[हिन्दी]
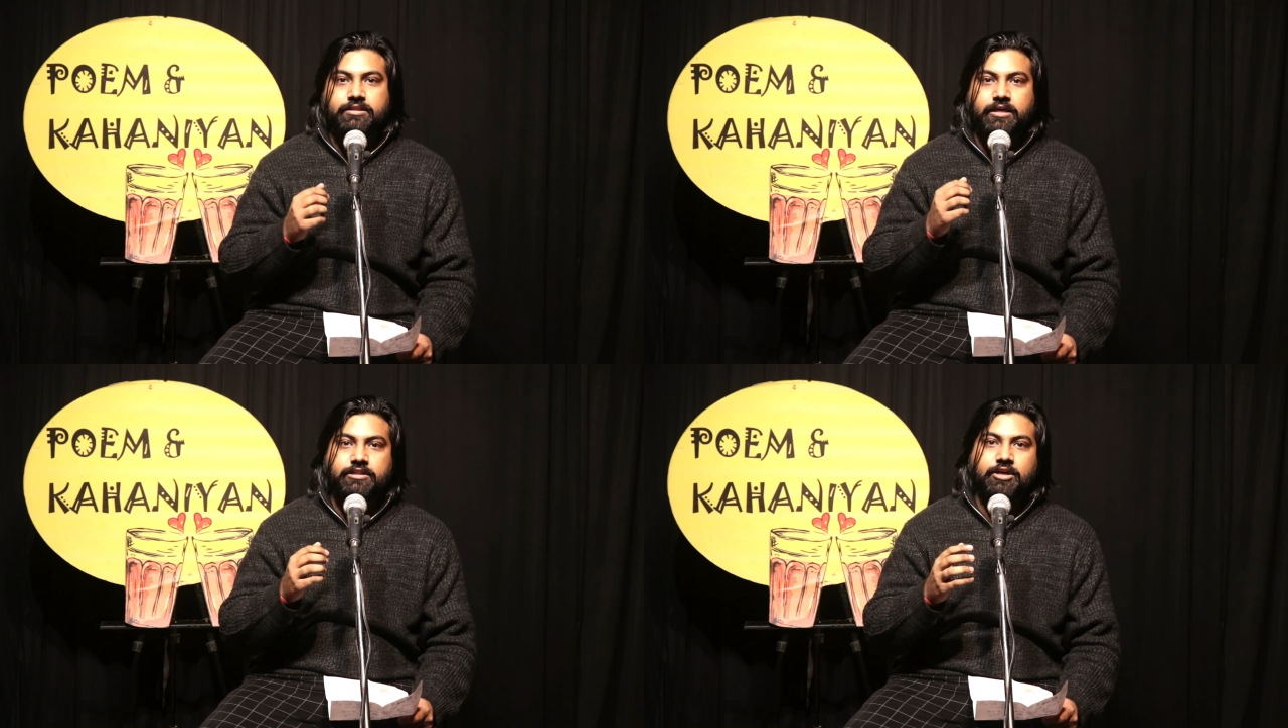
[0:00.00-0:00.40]

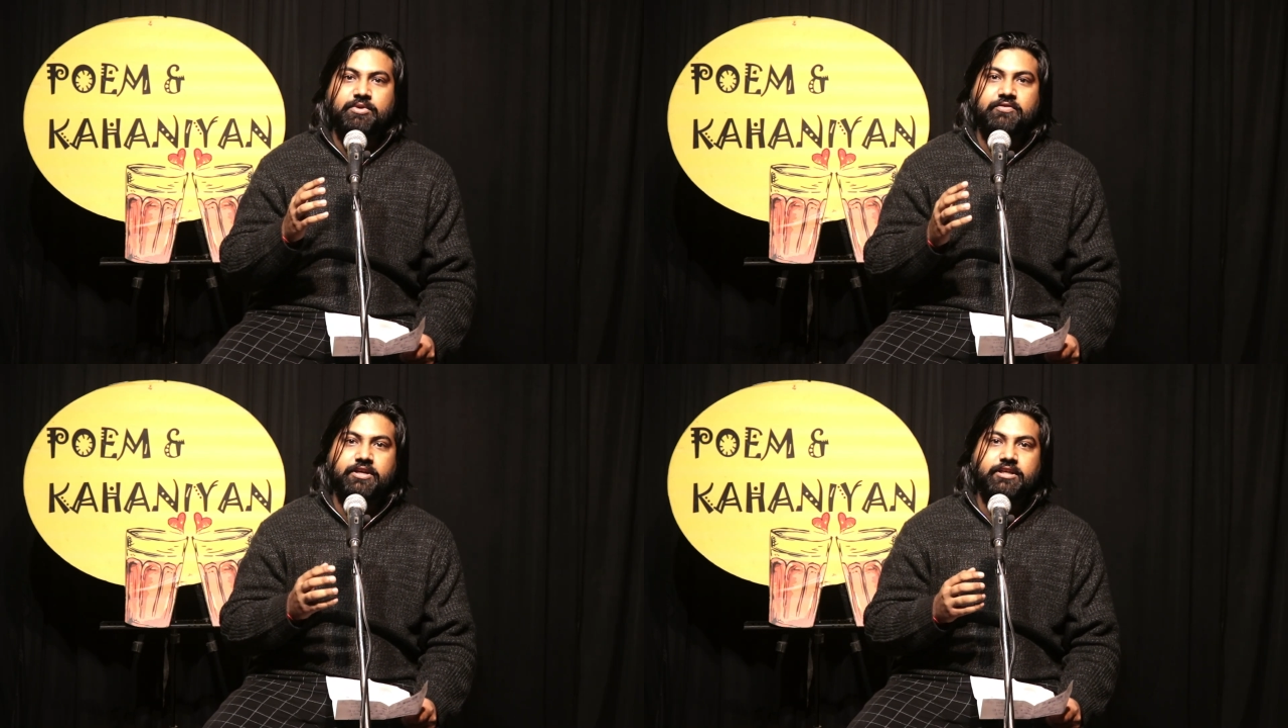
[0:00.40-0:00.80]
दर्द
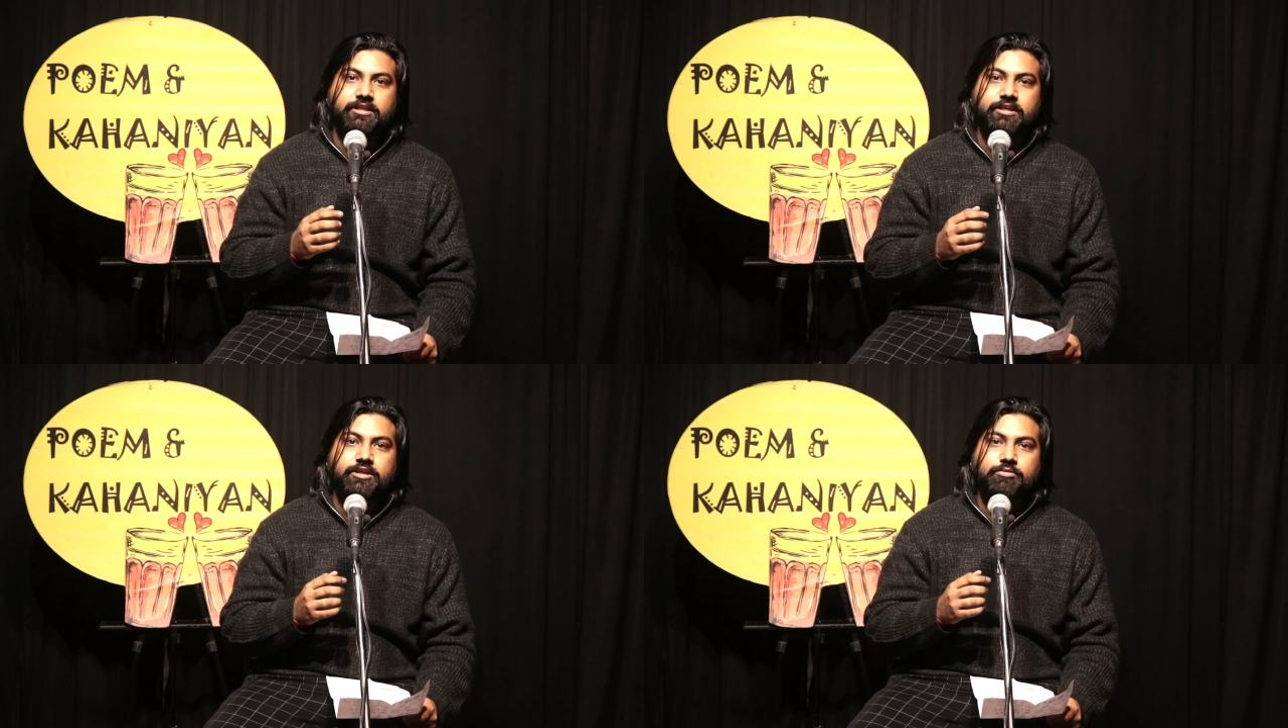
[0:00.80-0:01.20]
हमें वही
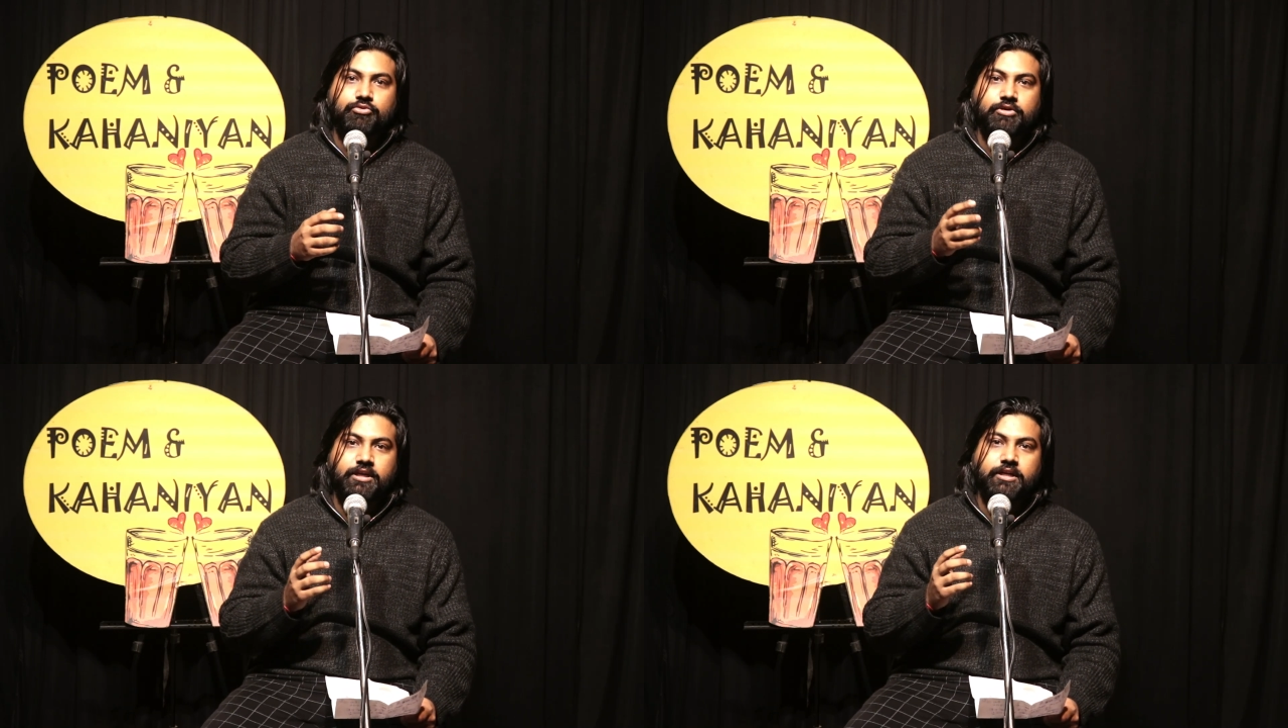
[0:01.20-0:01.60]

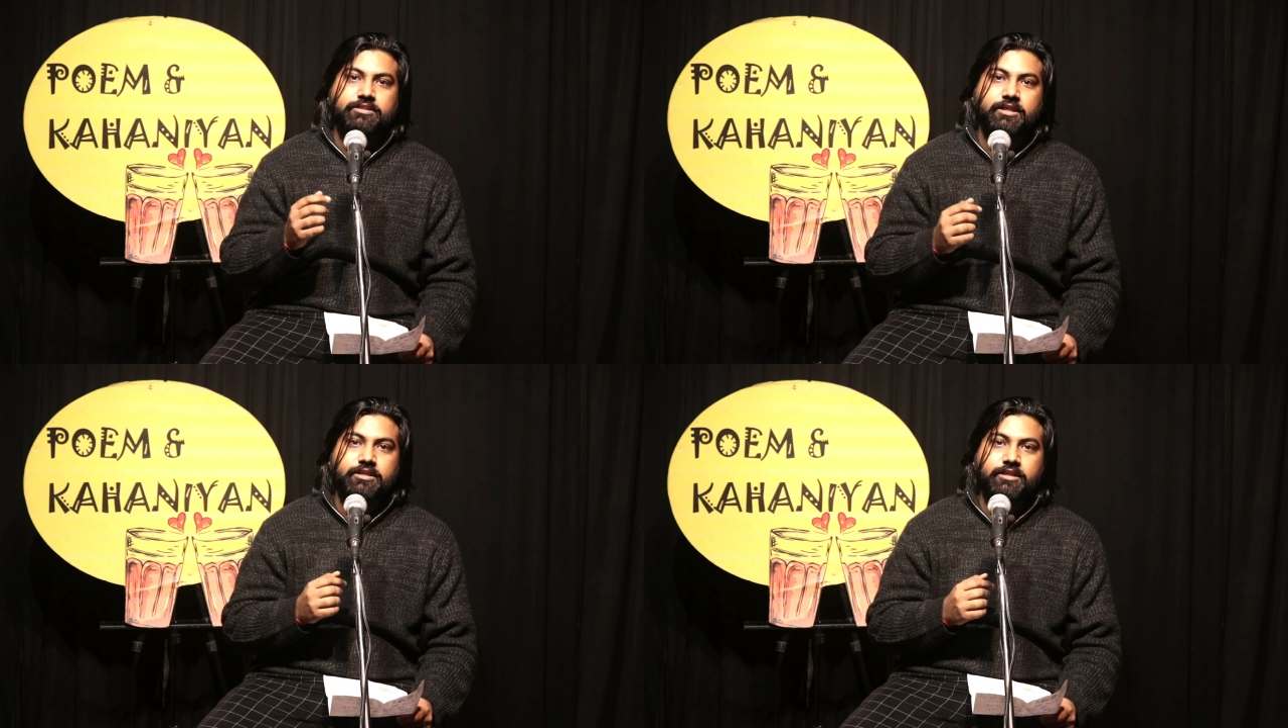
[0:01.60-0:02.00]
पुराना
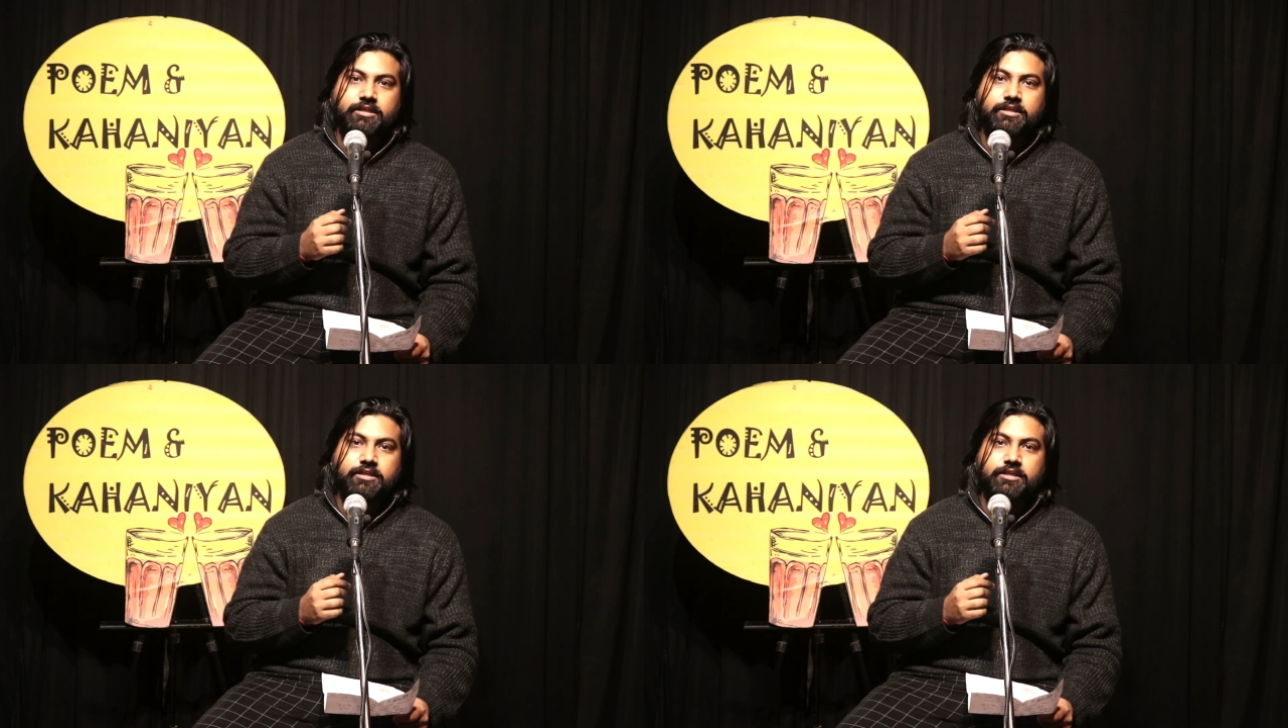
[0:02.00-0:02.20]
चाहिए